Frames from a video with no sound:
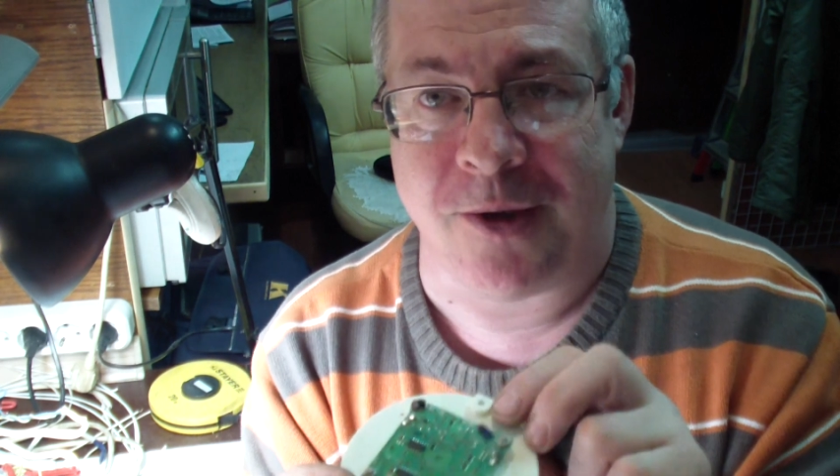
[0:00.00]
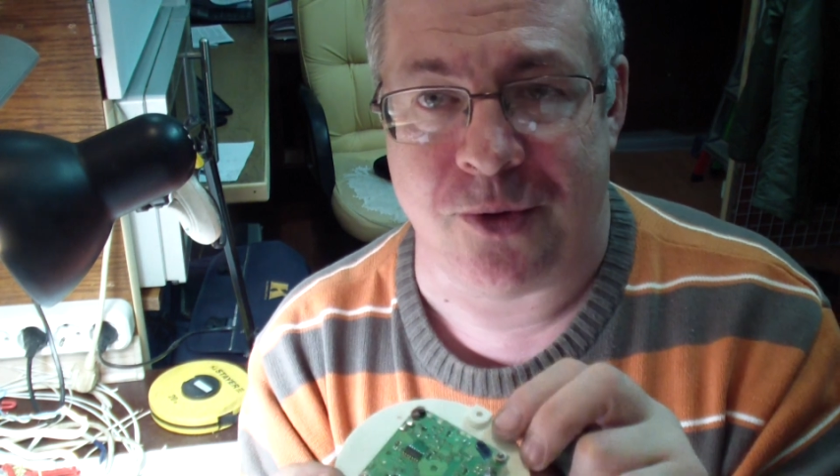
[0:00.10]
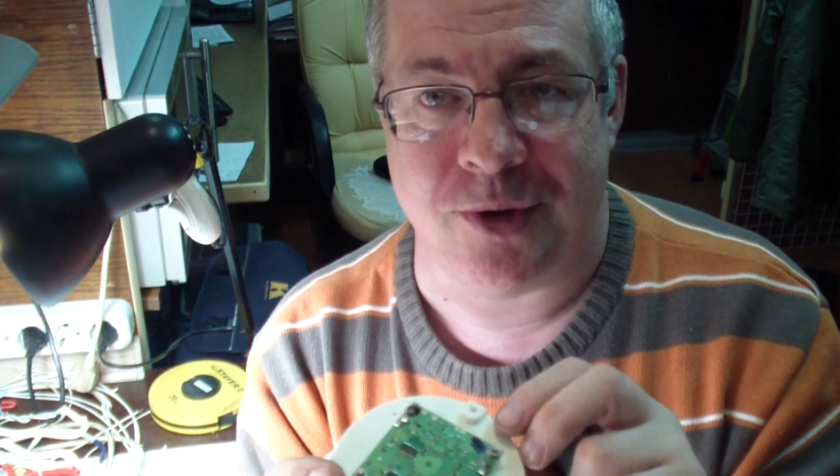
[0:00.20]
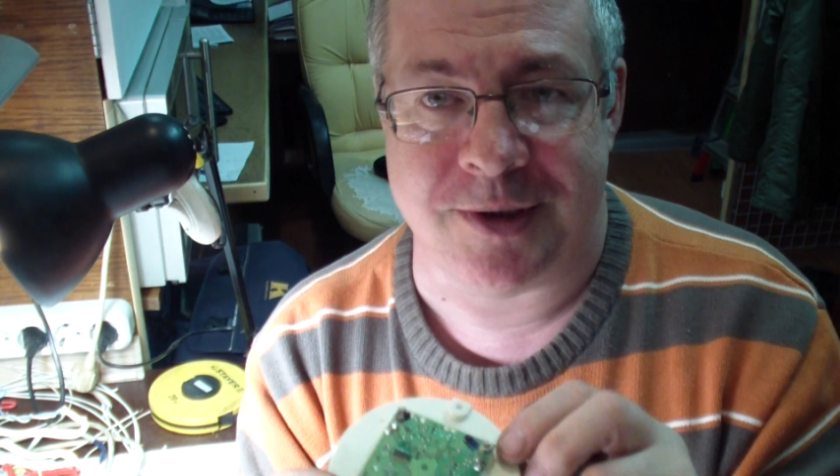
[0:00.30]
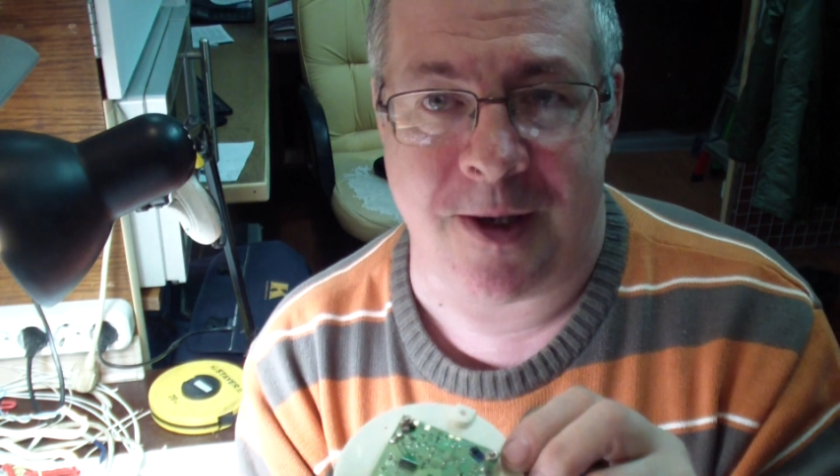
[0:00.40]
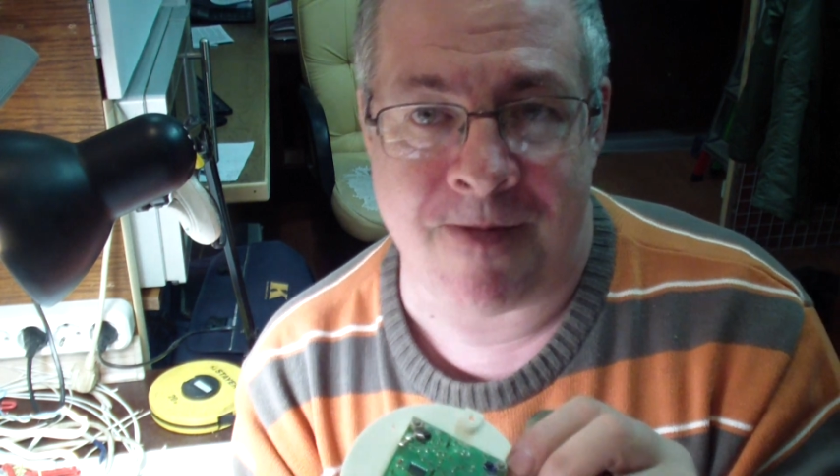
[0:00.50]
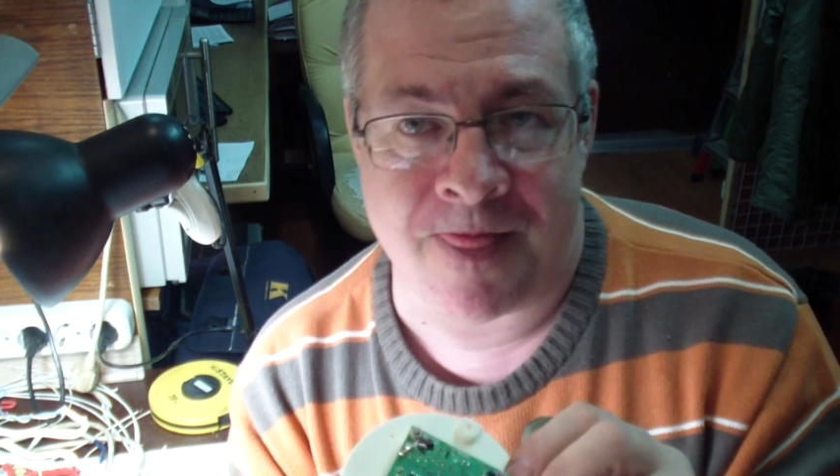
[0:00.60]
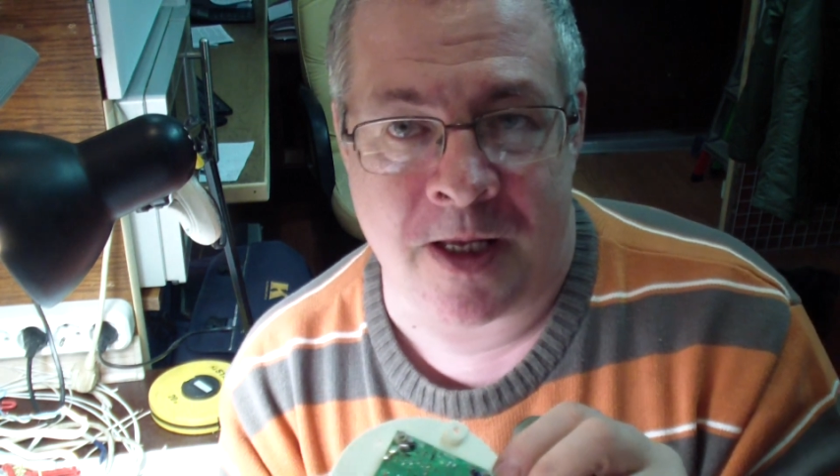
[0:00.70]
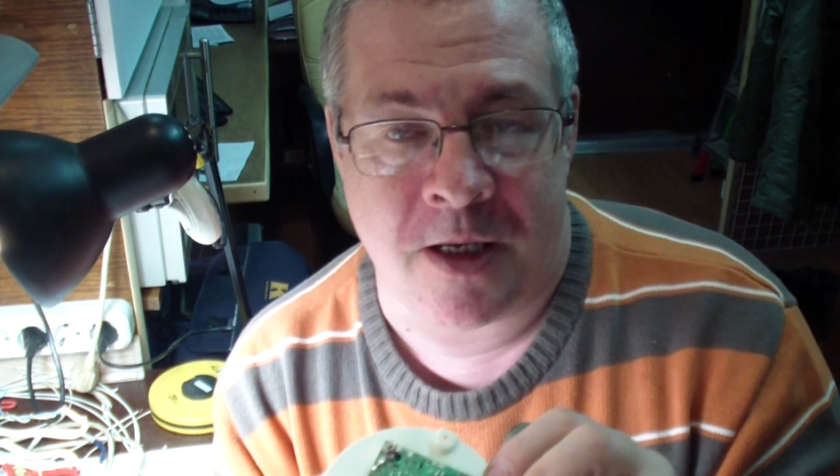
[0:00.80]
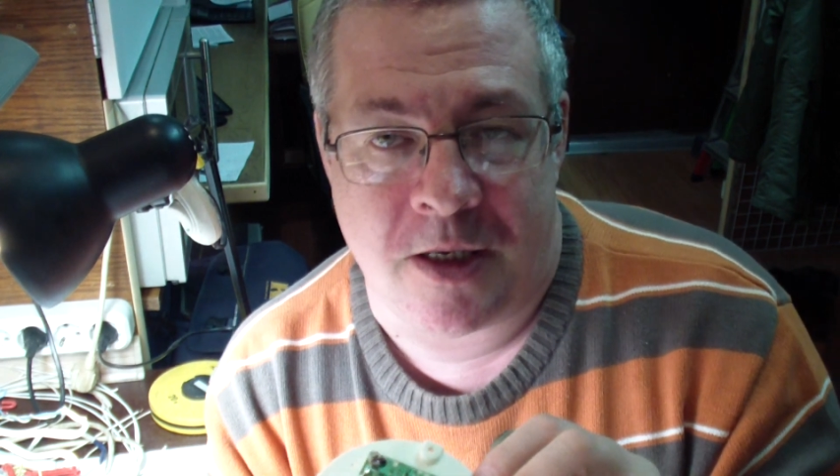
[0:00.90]
То есть
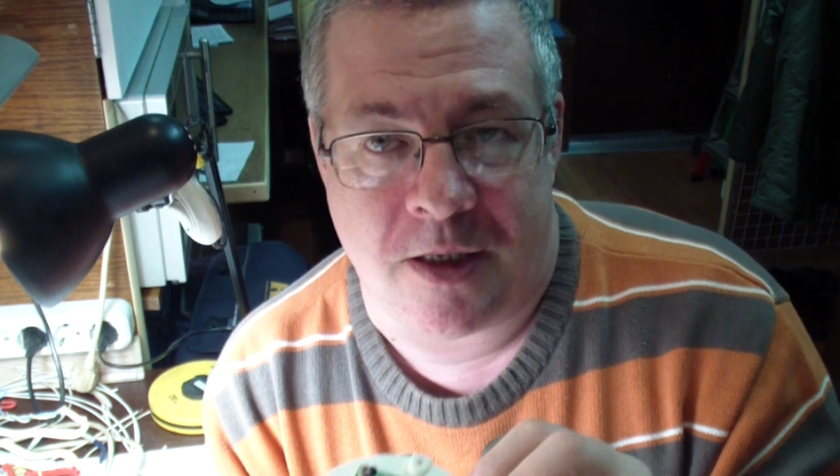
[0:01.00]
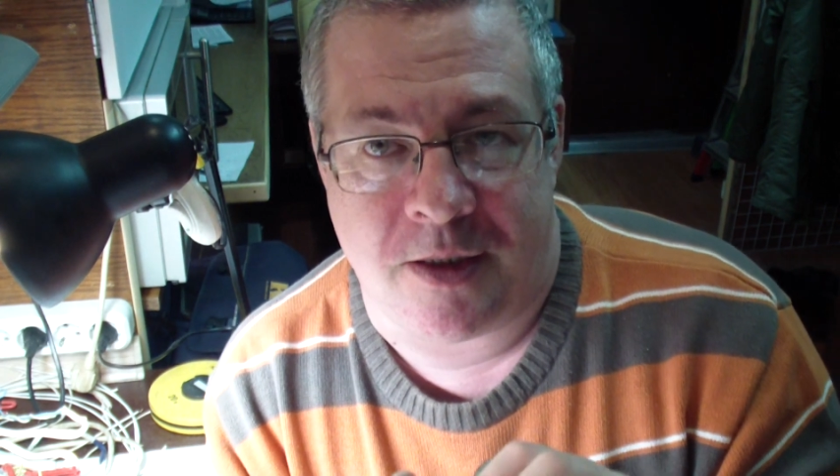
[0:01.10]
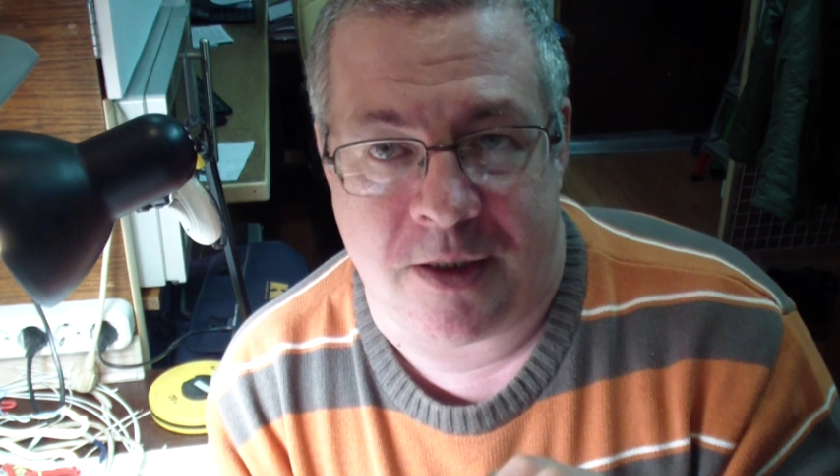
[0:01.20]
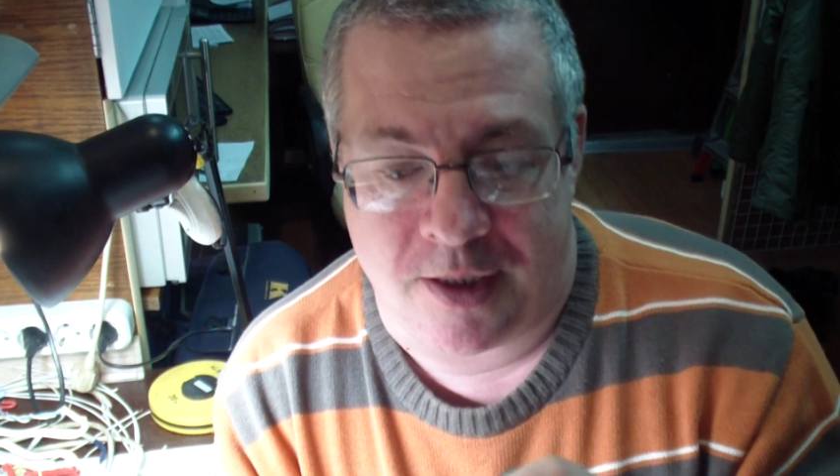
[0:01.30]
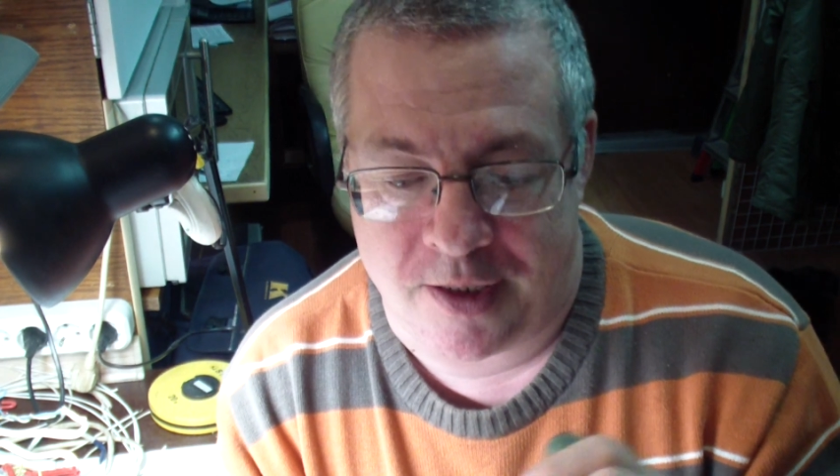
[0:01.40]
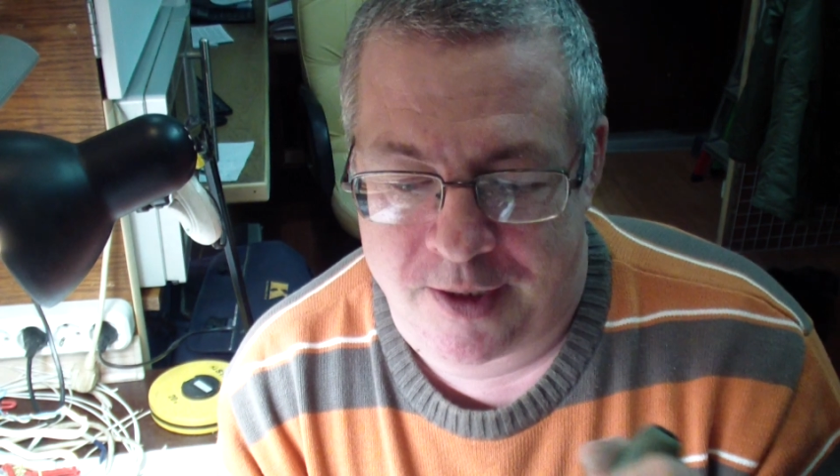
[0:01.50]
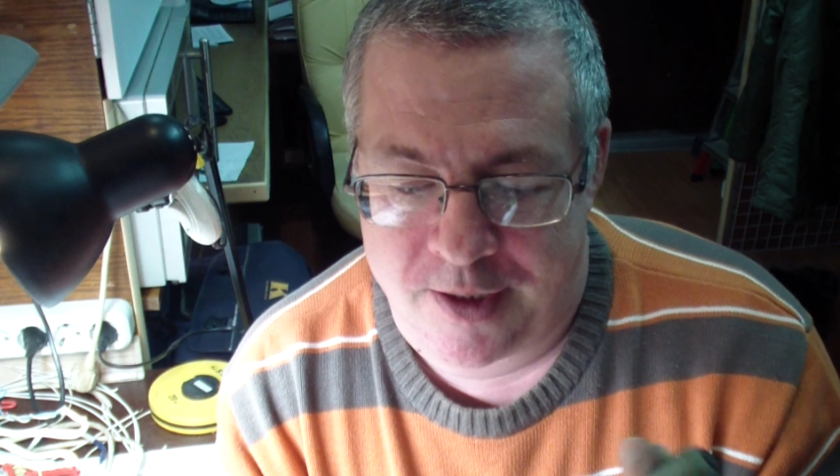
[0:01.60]
а,